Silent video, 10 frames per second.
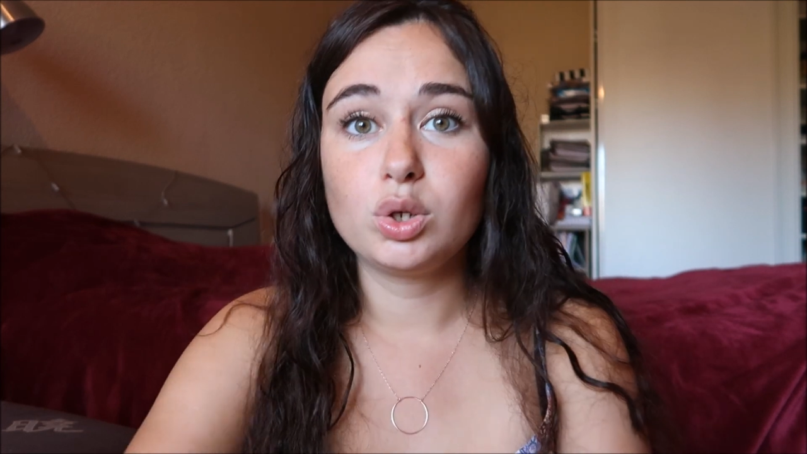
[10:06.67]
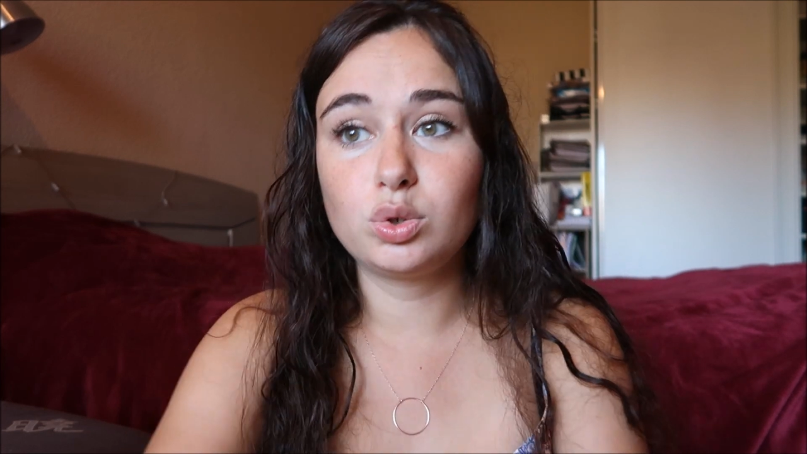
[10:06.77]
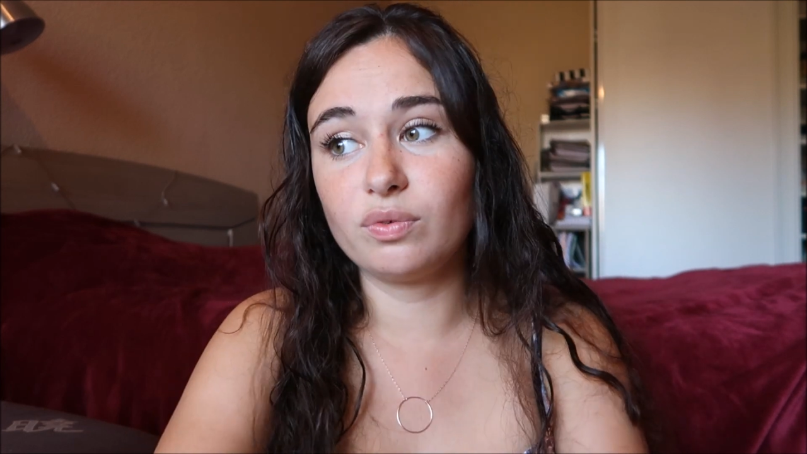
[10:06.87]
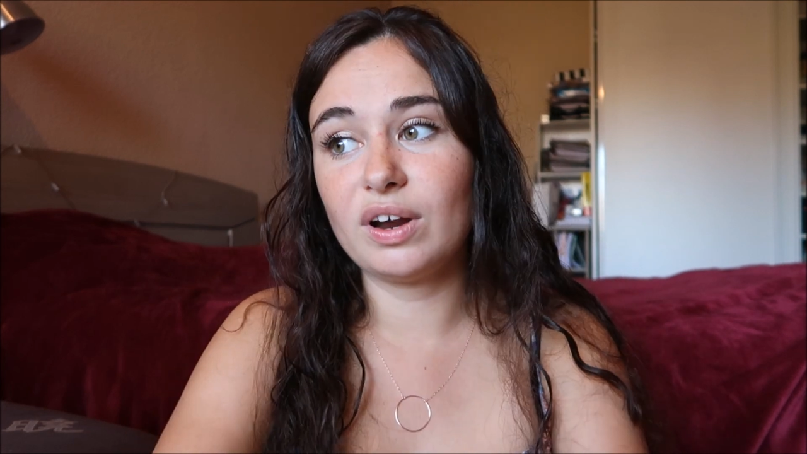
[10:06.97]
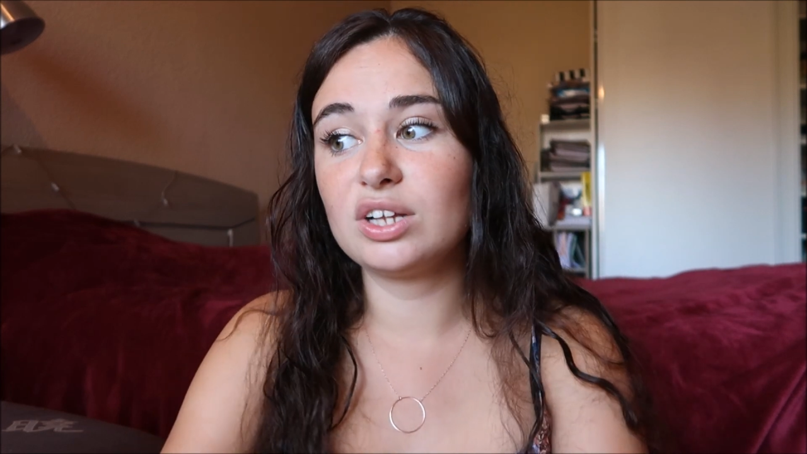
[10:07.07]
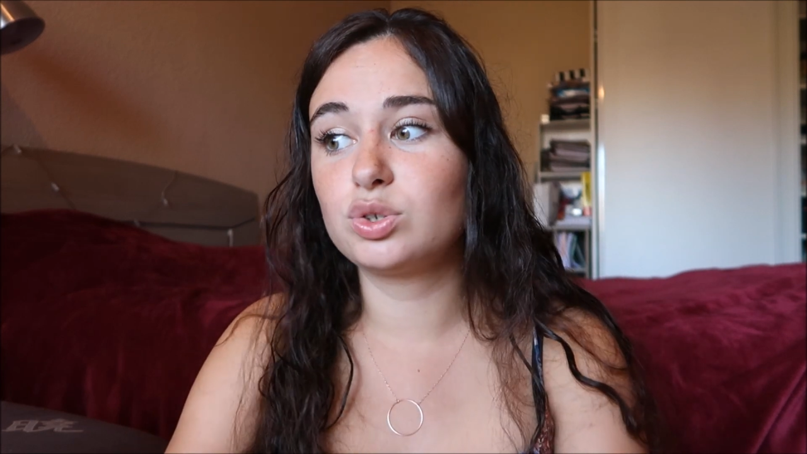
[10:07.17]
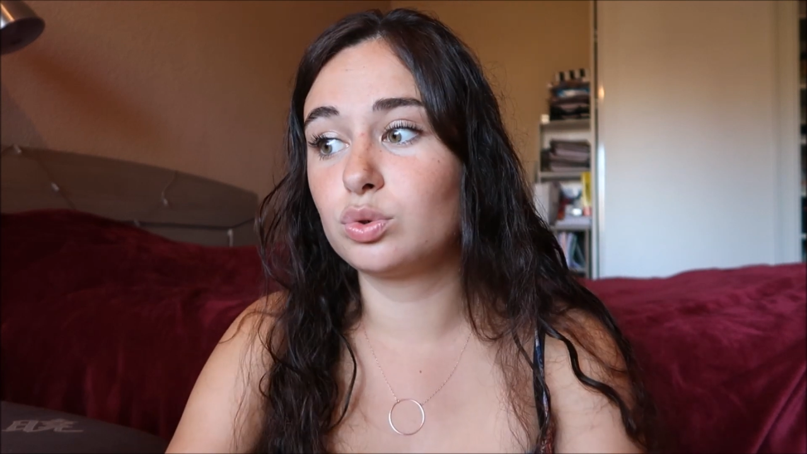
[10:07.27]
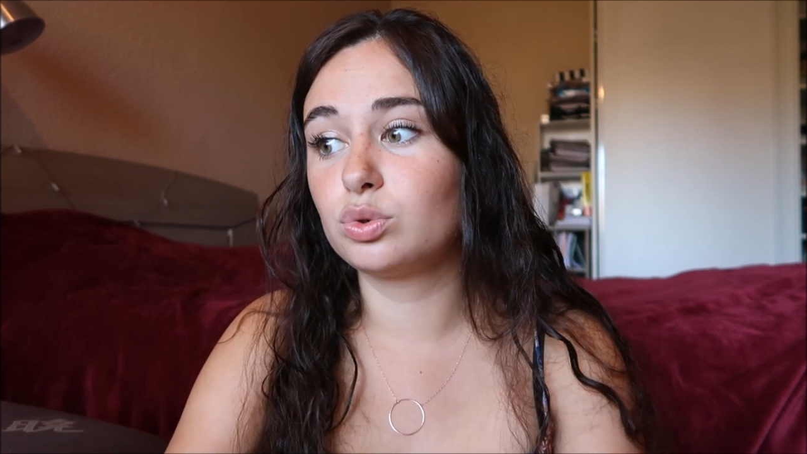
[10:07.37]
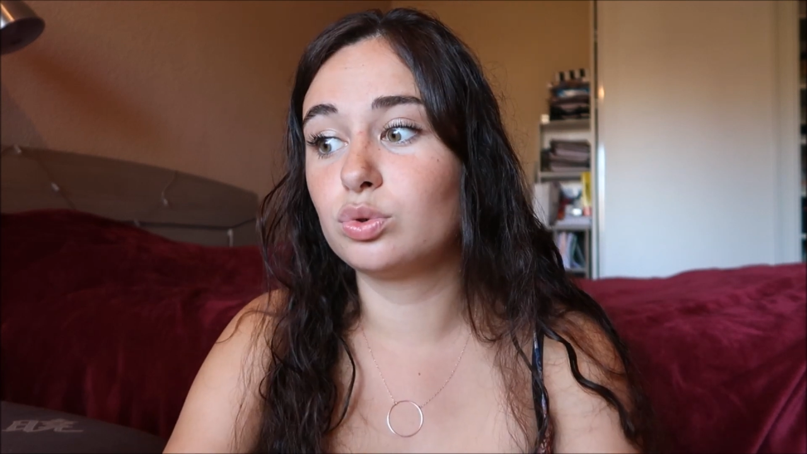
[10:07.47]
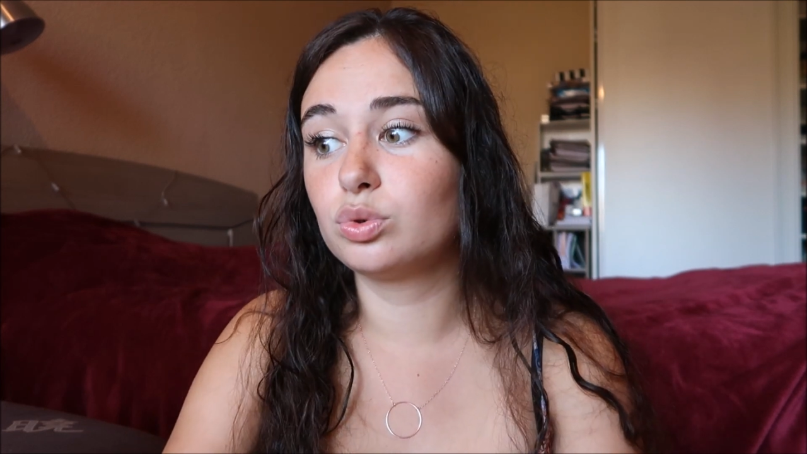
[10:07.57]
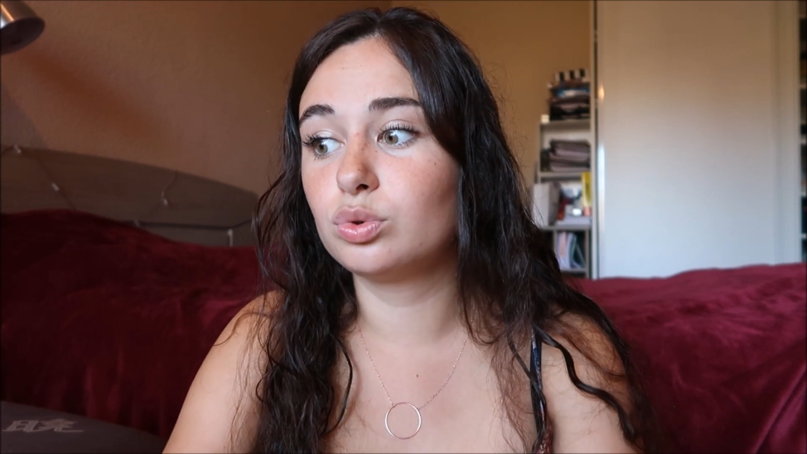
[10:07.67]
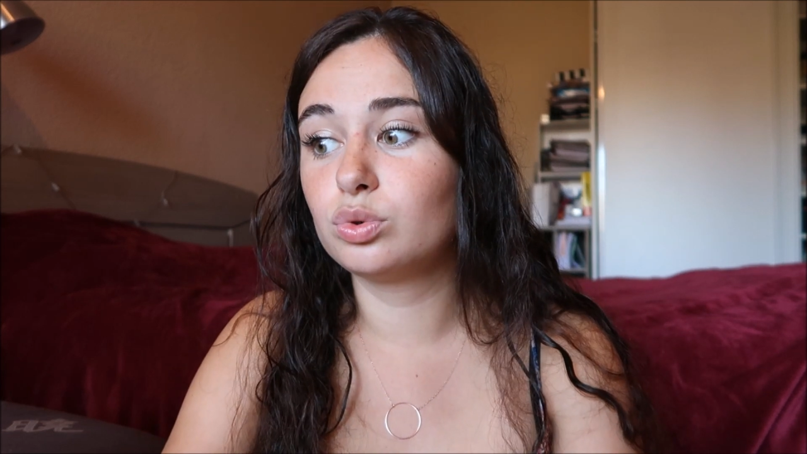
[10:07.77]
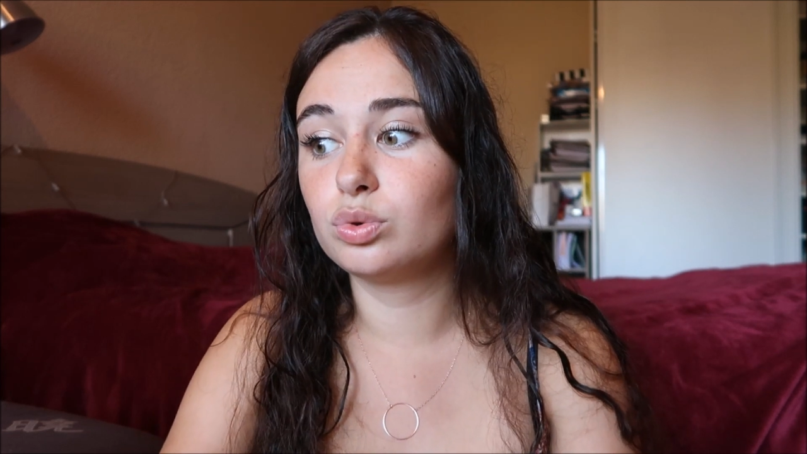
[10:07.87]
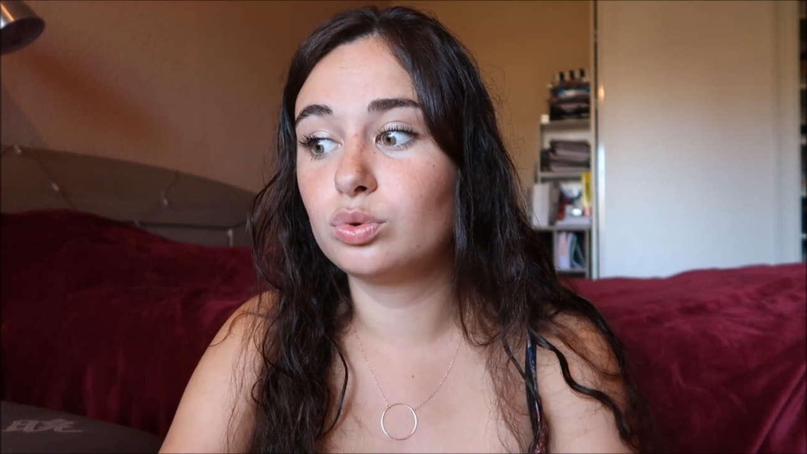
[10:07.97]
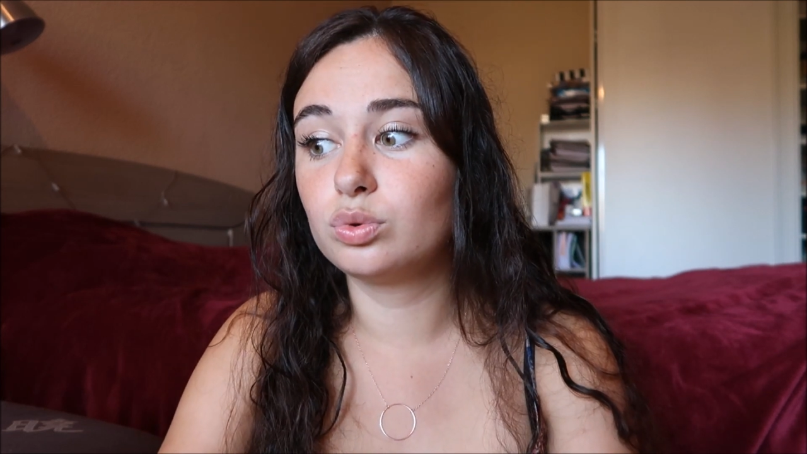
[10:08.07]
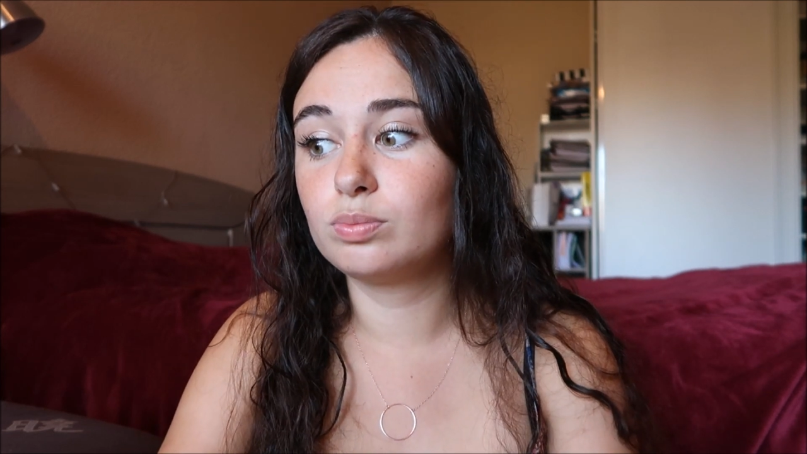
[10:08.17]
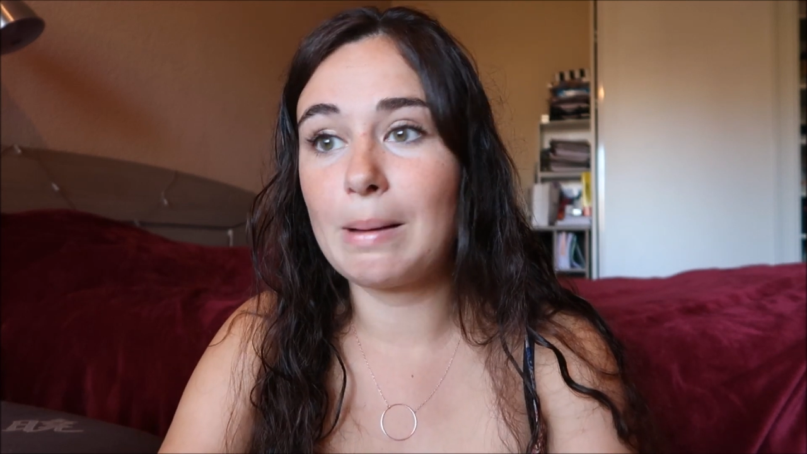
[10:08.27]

que voilà, je...